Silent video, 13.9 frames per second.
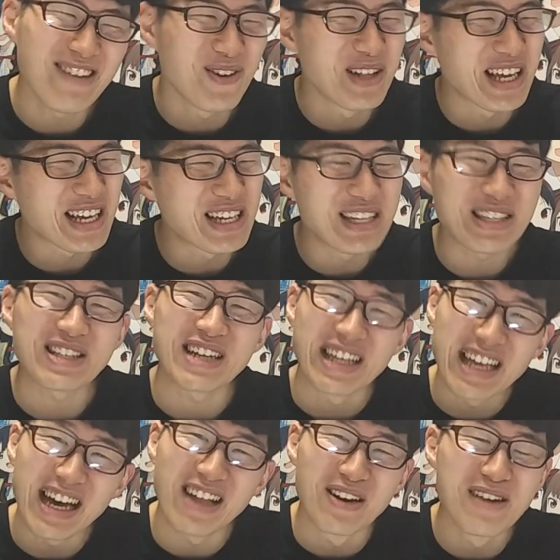もうね、キスが
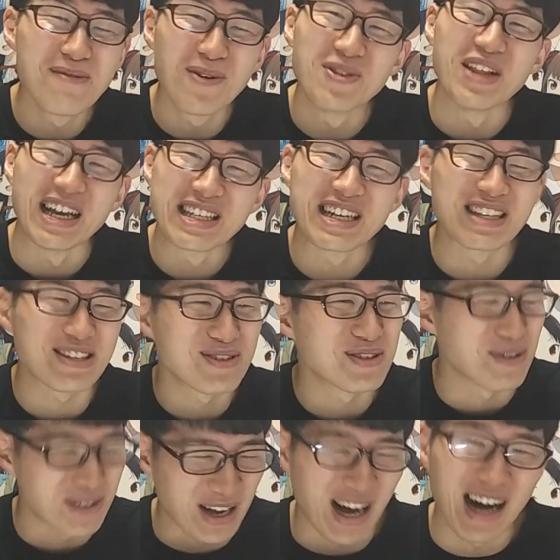ね、あの、レモンの味がするって、
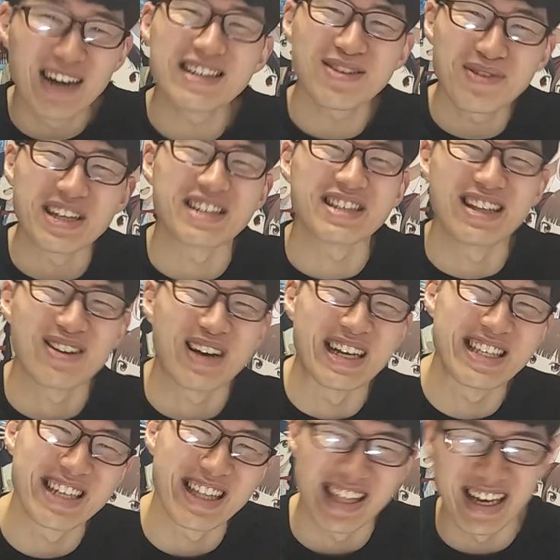なんか合いそうですね、とか言っ
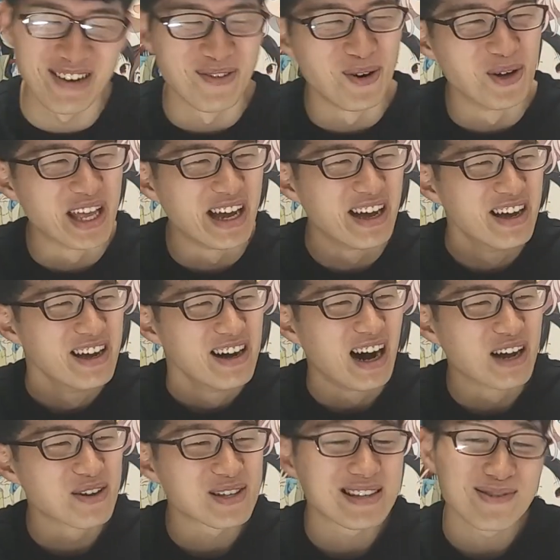ちゃってね、もうね、あ
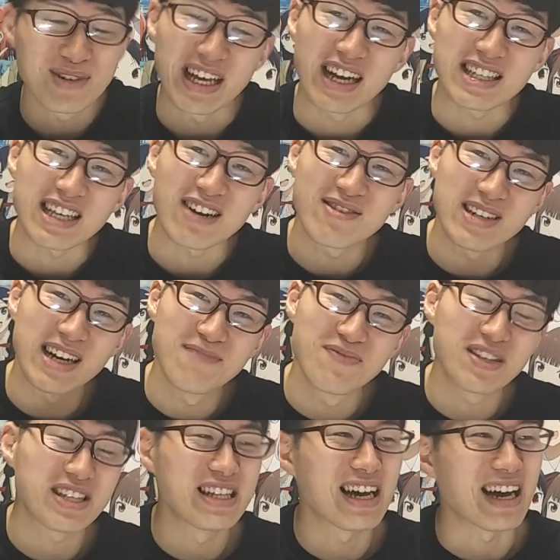の、すごいなんか錯乱
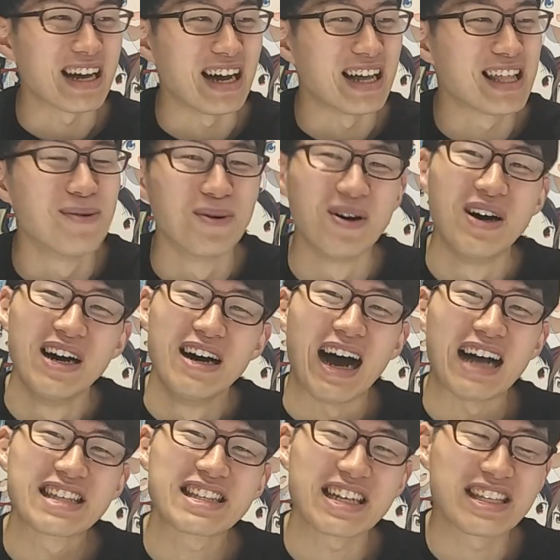しながら、でも、
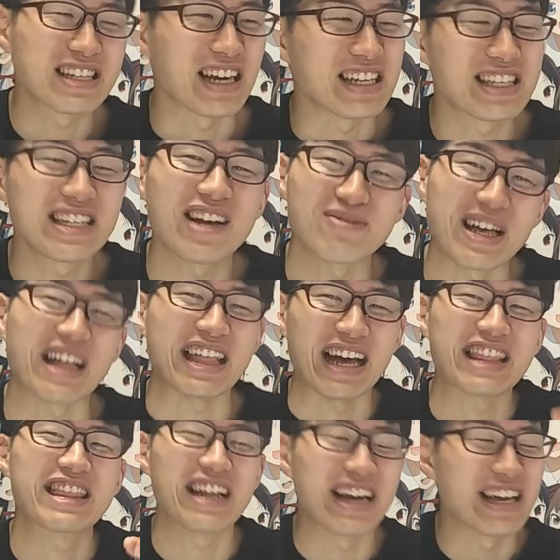恥ずかしいから、調べながら
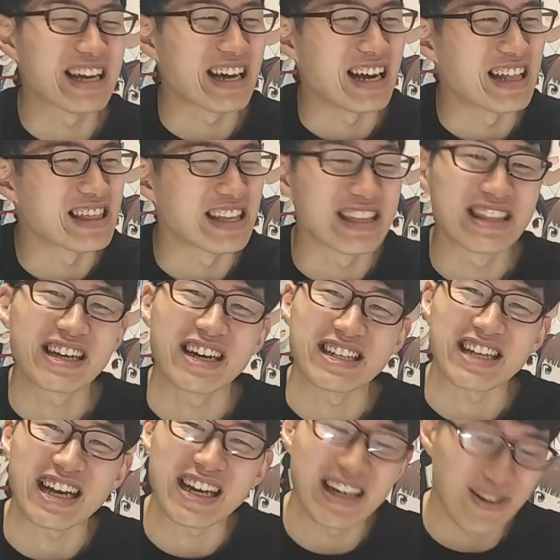やってられんからって言ってから、
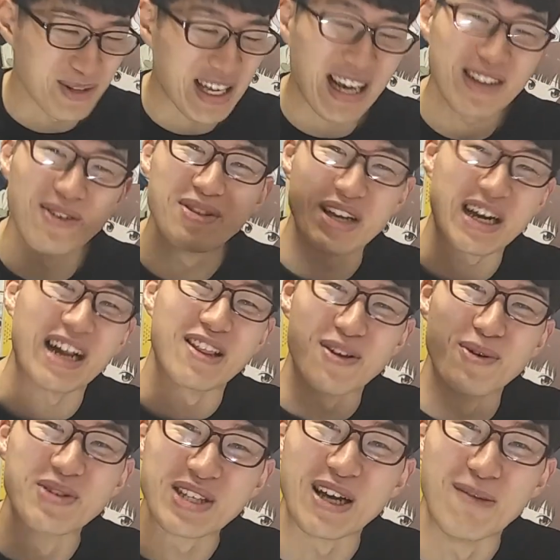酒、お酒飲んでからの
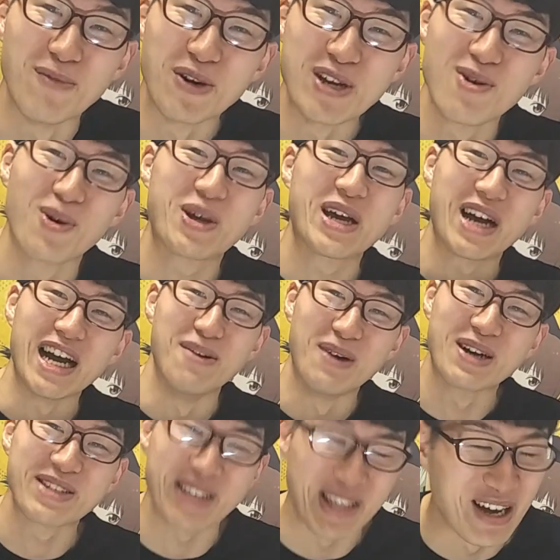ヨルスさん、もう色気がやば
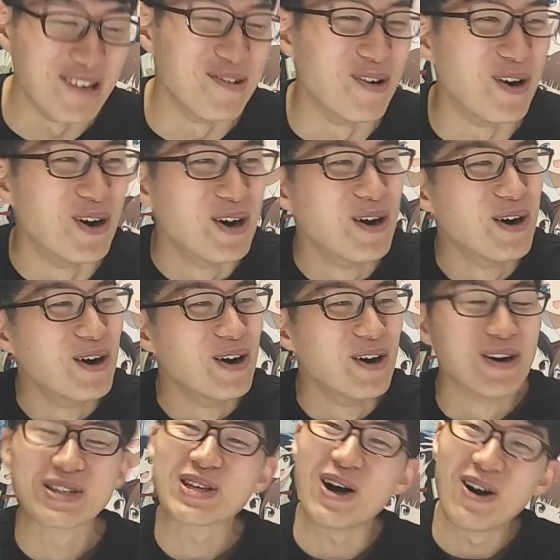くてね、もう、
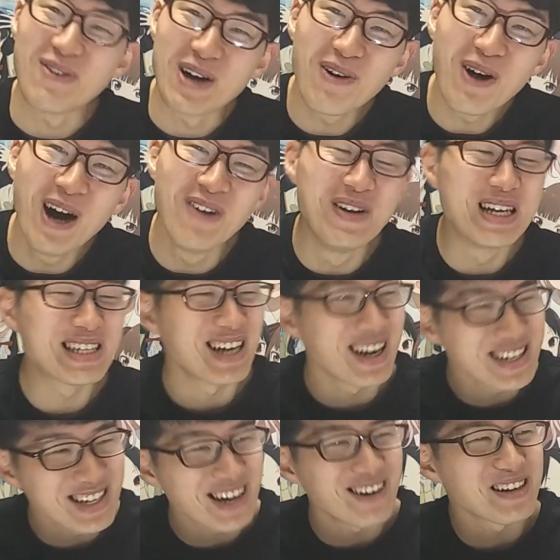さ、やば、めちゃく
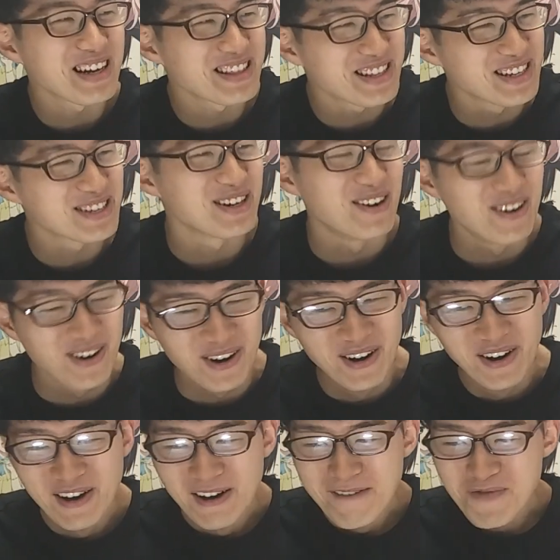ちゃ可愛かったですよ。
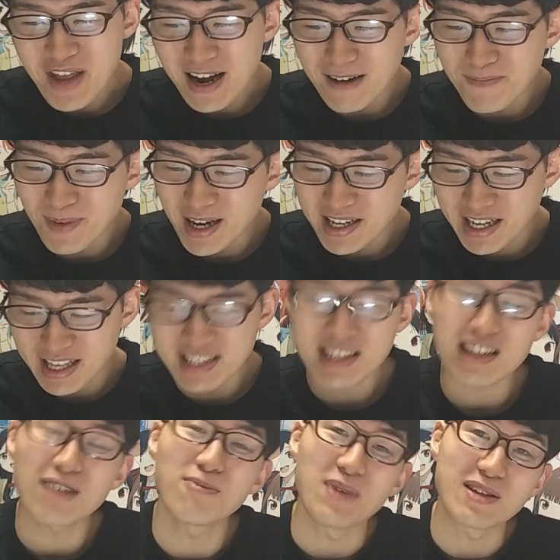なんかやっぱ、原
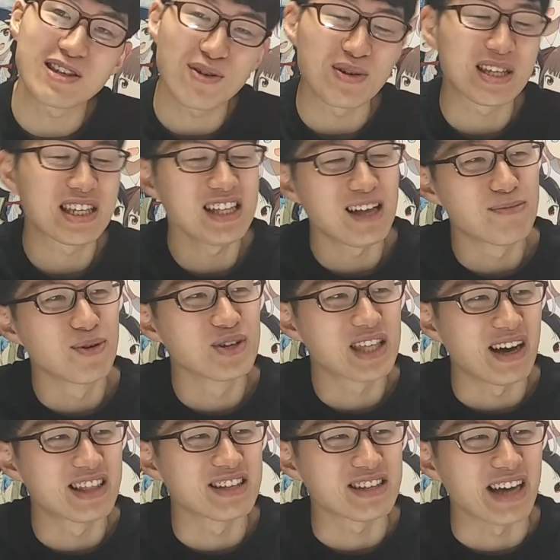作でもまあすごい好きな描写だ
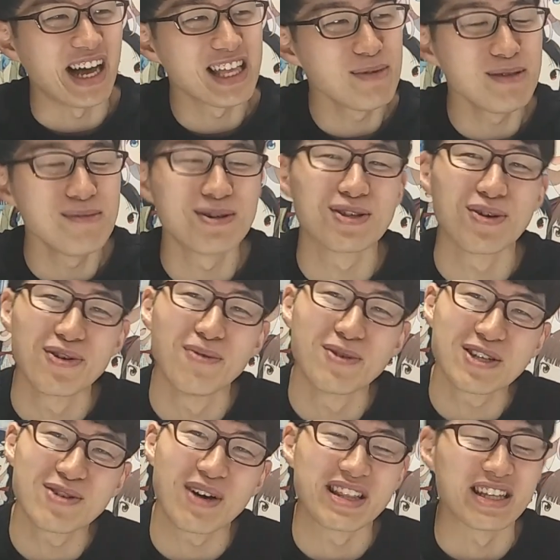あったんですけど、アニメで見るとより面
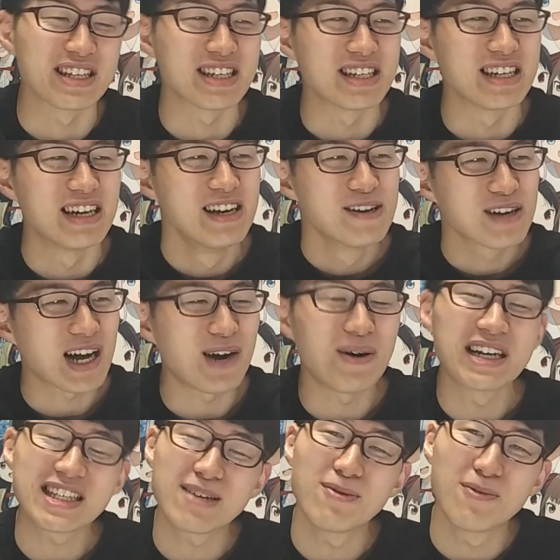白かったし、可愛
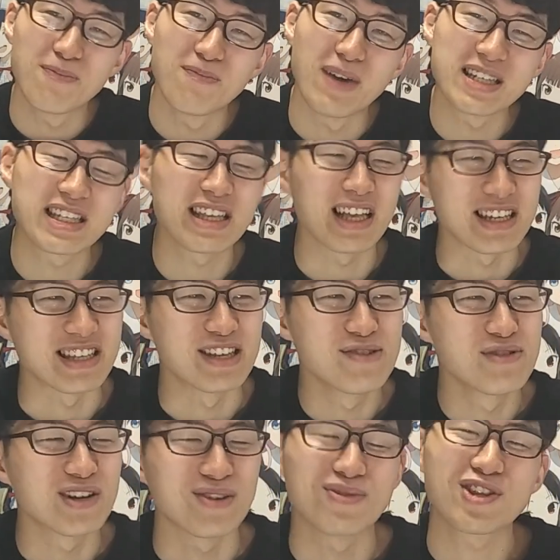さも増してたし、ね、ゆう
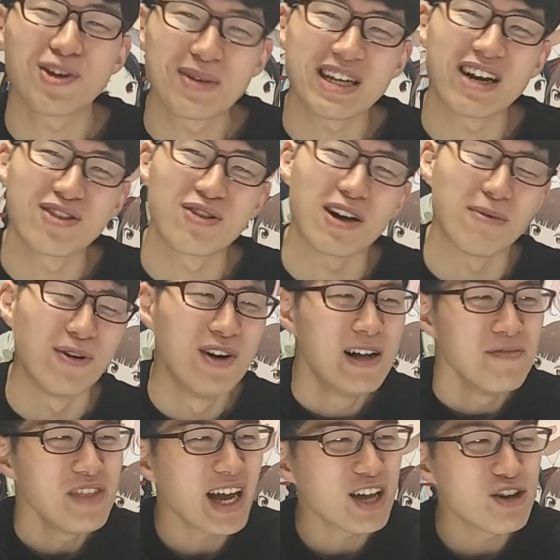りくん吹っ飛ばされるのとかも、
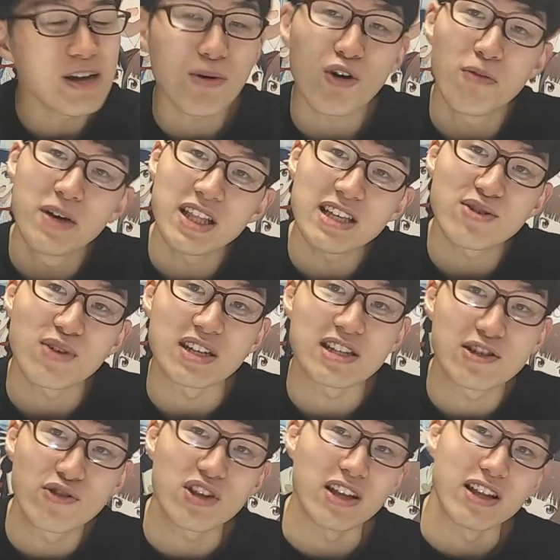なんかよりやっぱコメディ色が
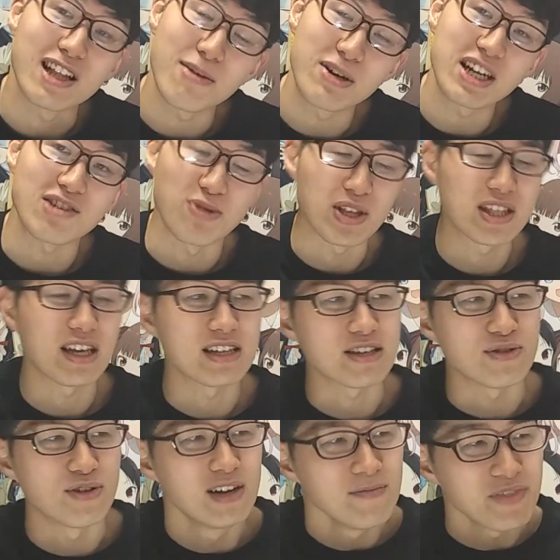強いっていうのはネタバレなしでも言ったんですけ
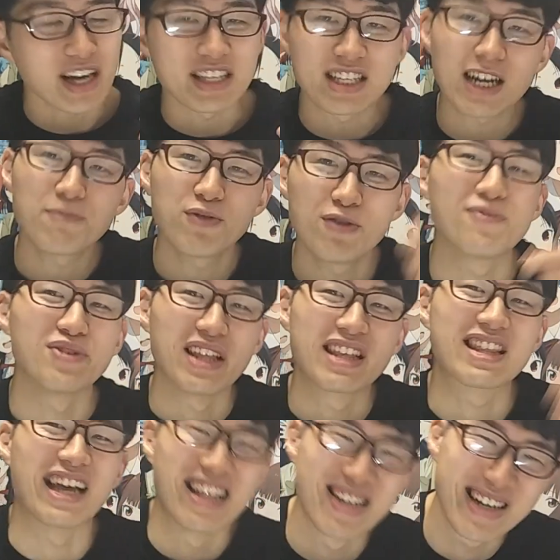ど、なんか血がピューピュー出て
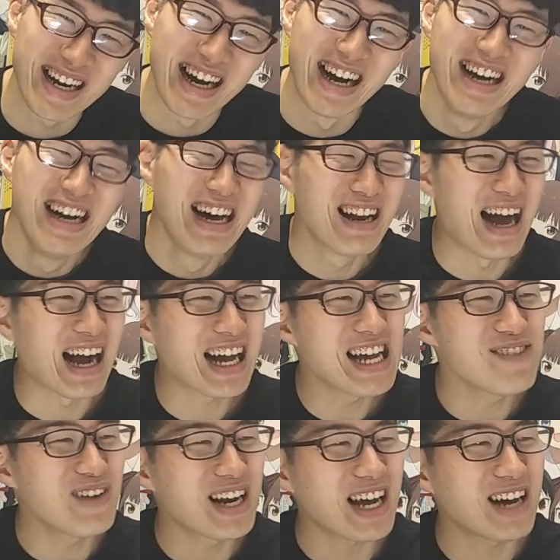たりとか、か赤い
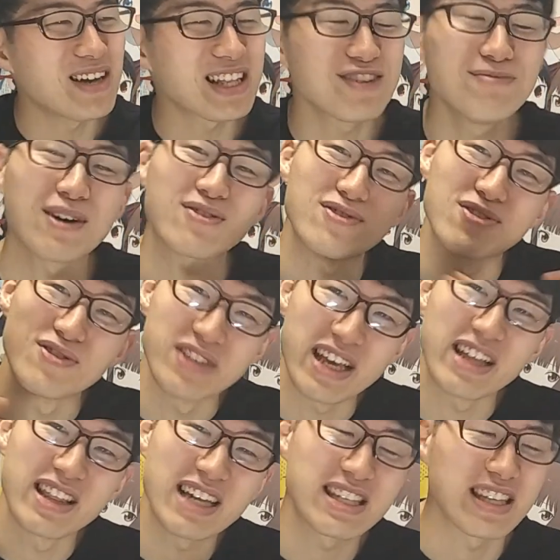バラがまたうまく
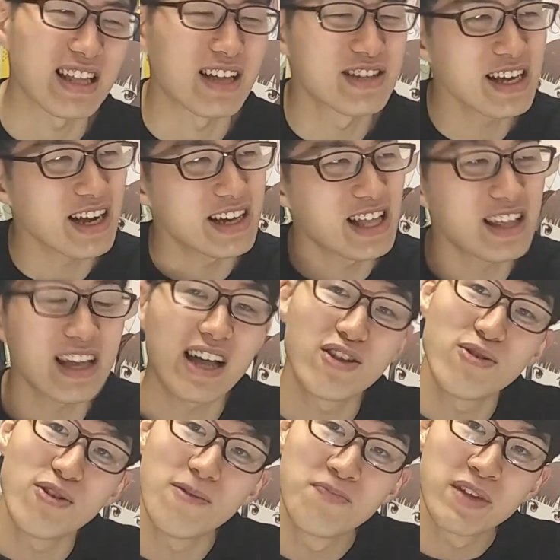ね、出してて、前回なんであ
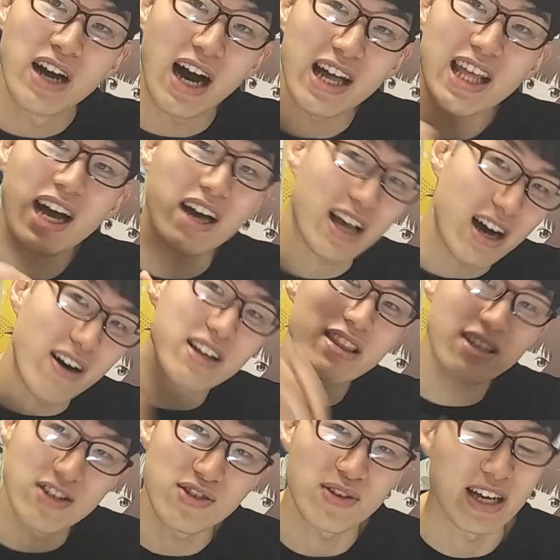の、花が変わって
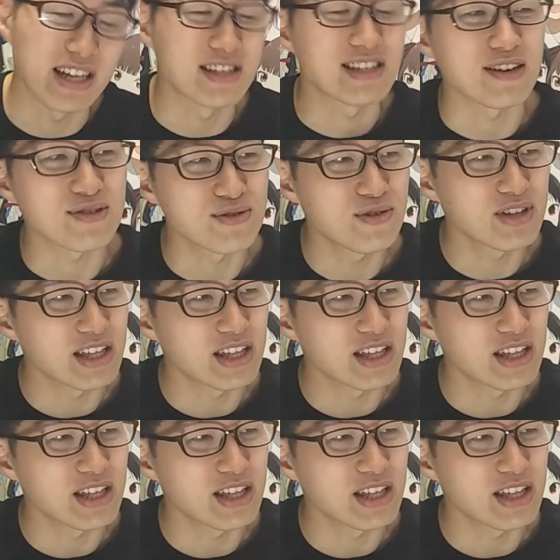るんですよ、原作と。